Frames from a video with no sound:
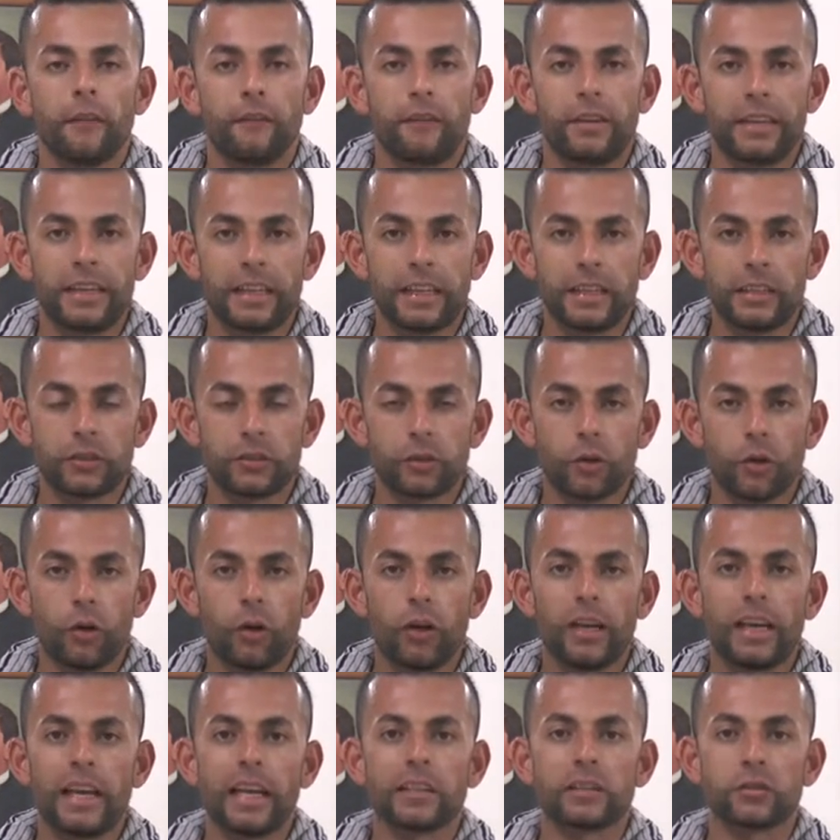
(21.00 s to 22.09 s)

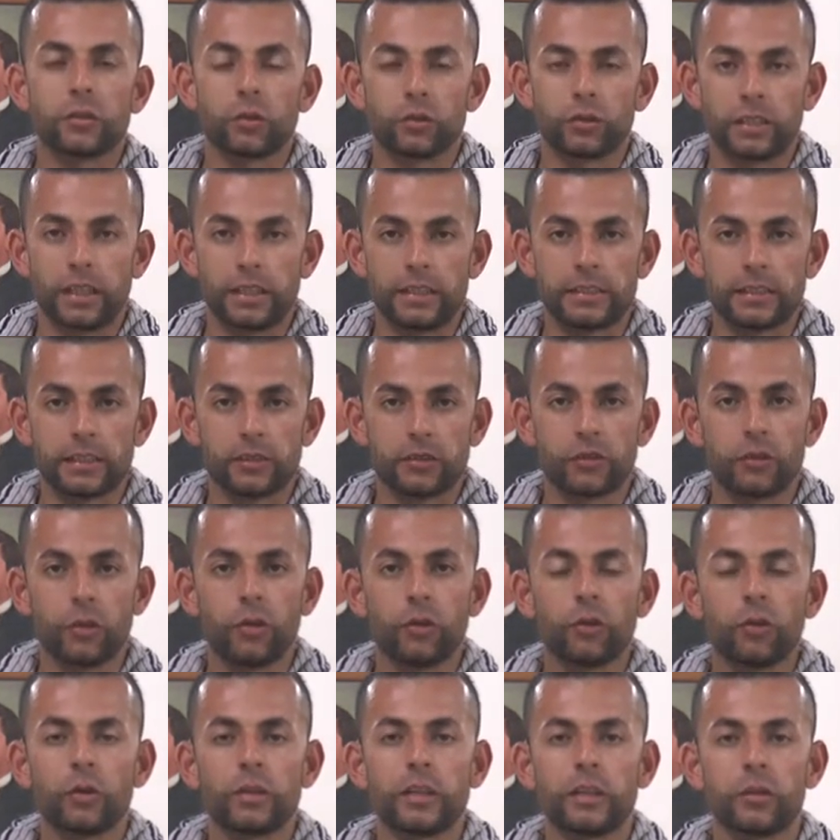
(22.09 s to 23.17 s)
finalizó la
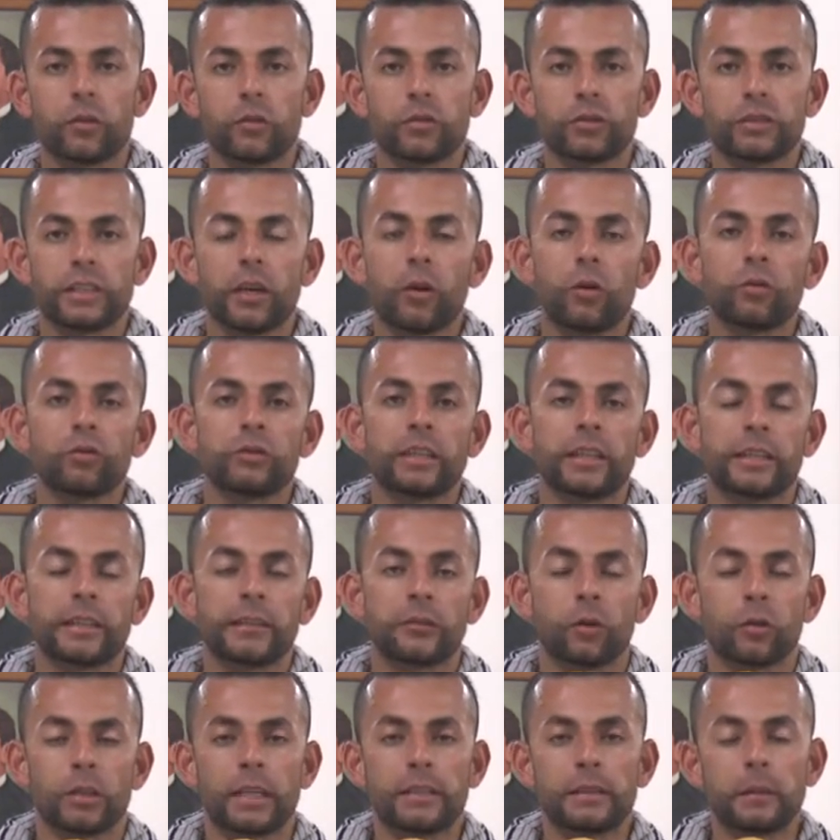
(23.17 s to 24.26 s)
socialización con el Consejo
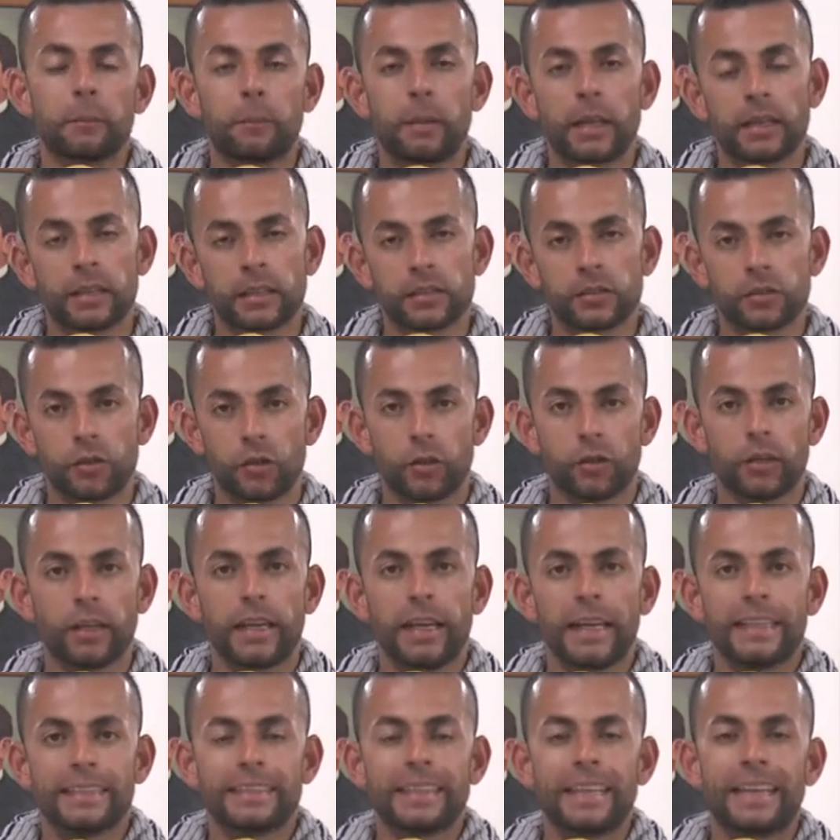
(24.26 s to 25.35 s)
Territorial de Planeación
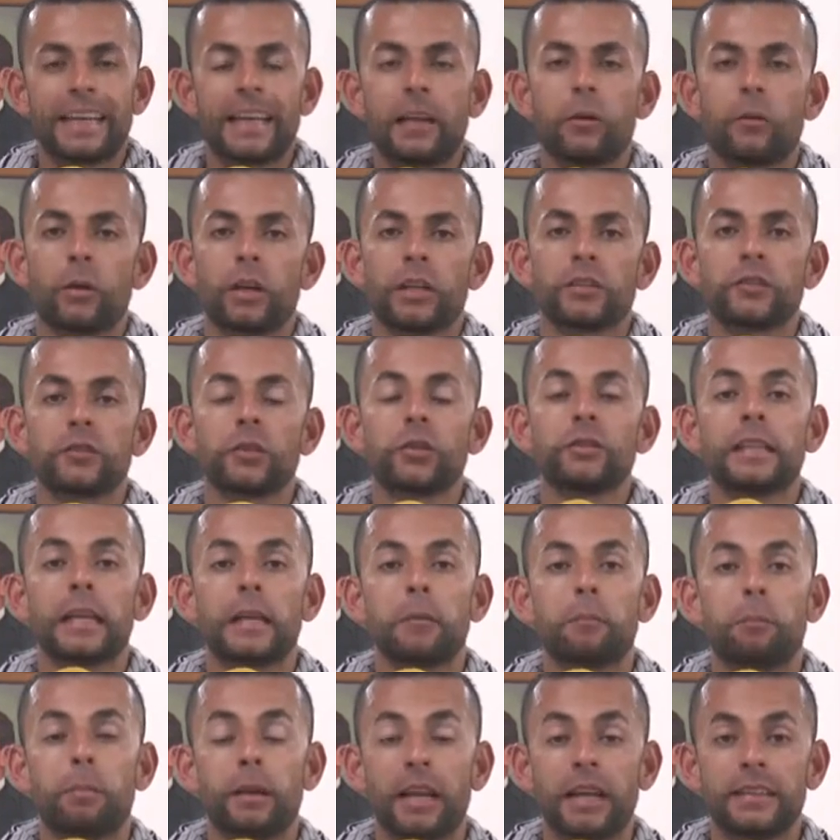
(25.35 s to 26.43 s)
de la elaboración
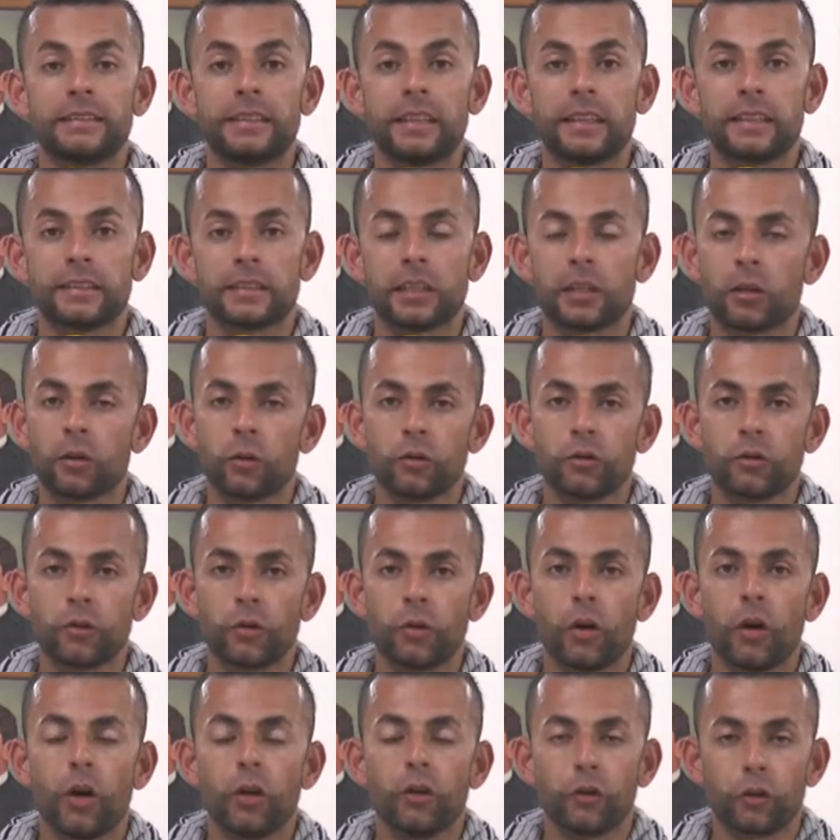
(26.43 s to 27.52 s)
del Plan de
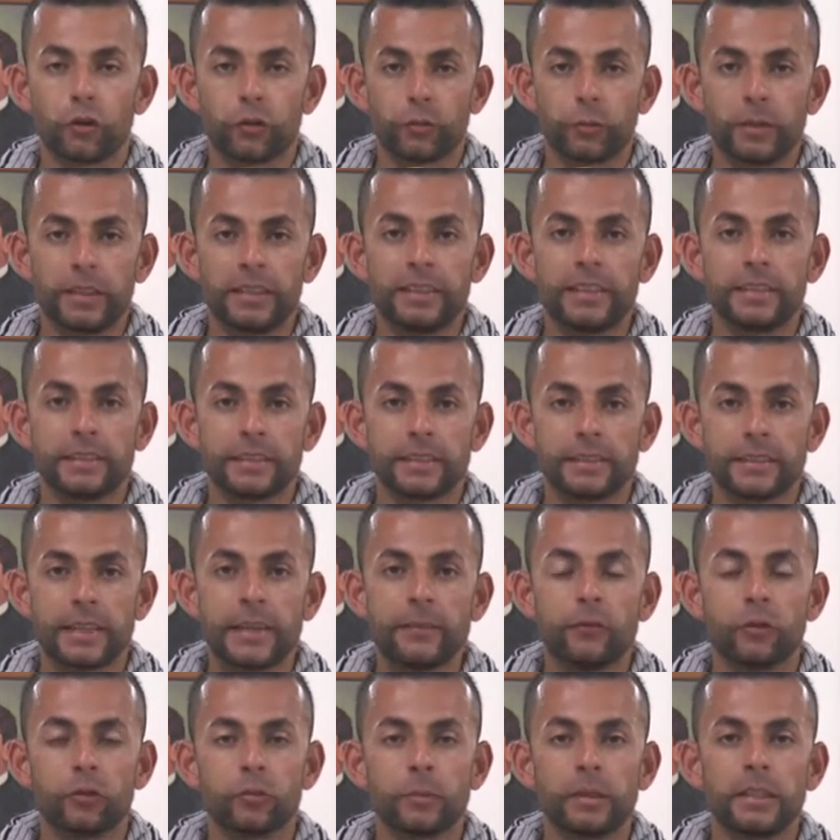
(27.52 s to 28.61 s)
Desarrollo
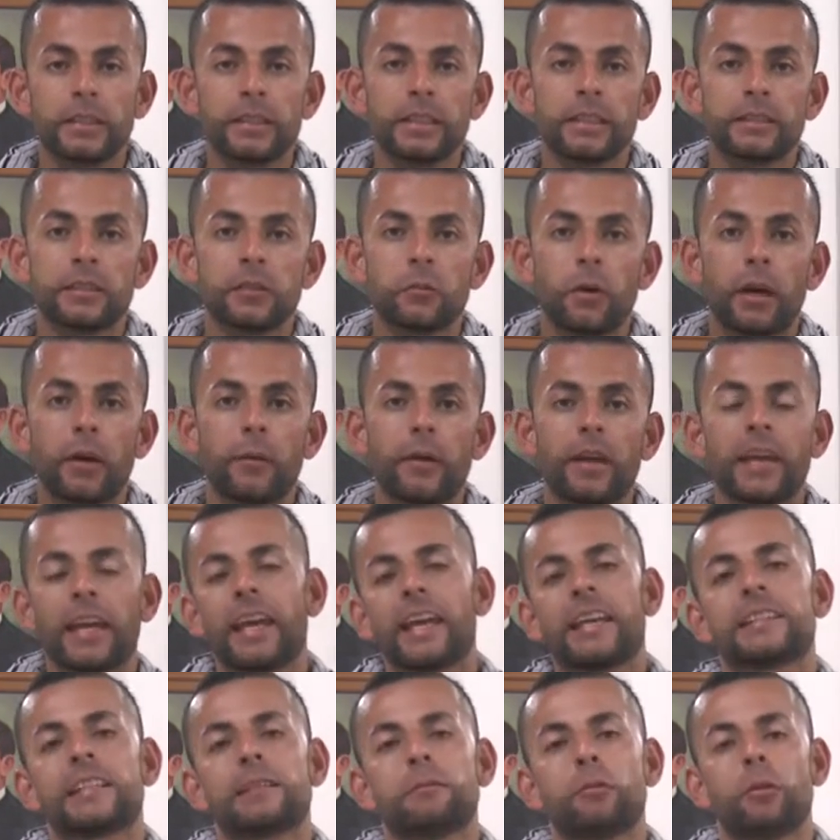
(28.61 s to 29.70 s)
2016-2019
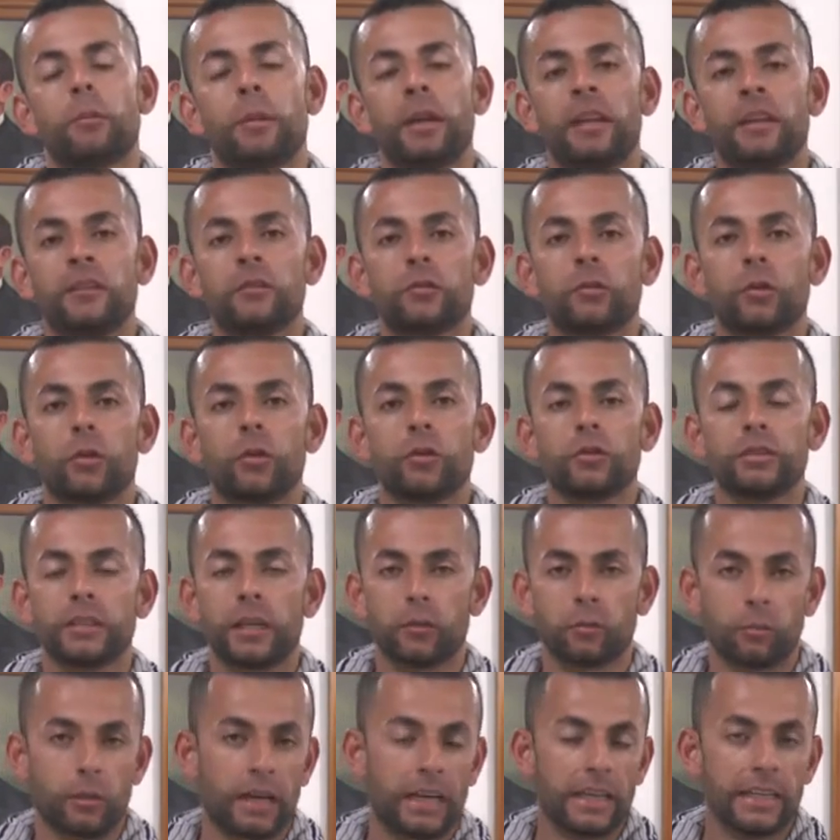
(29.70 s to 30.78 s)
es el momento
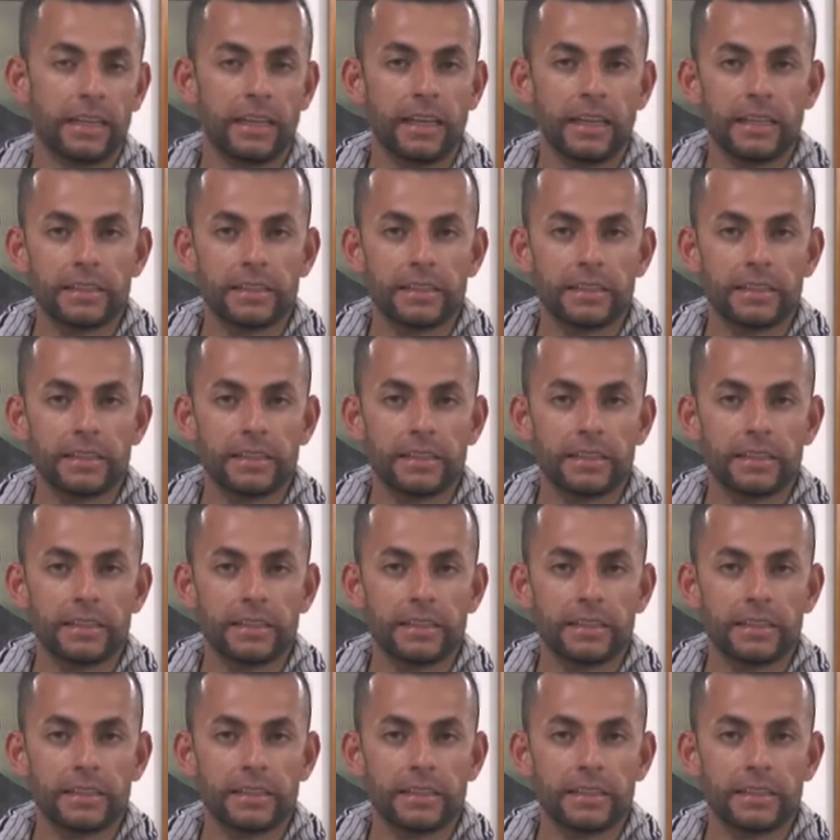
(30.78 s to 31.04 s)
Yarumal.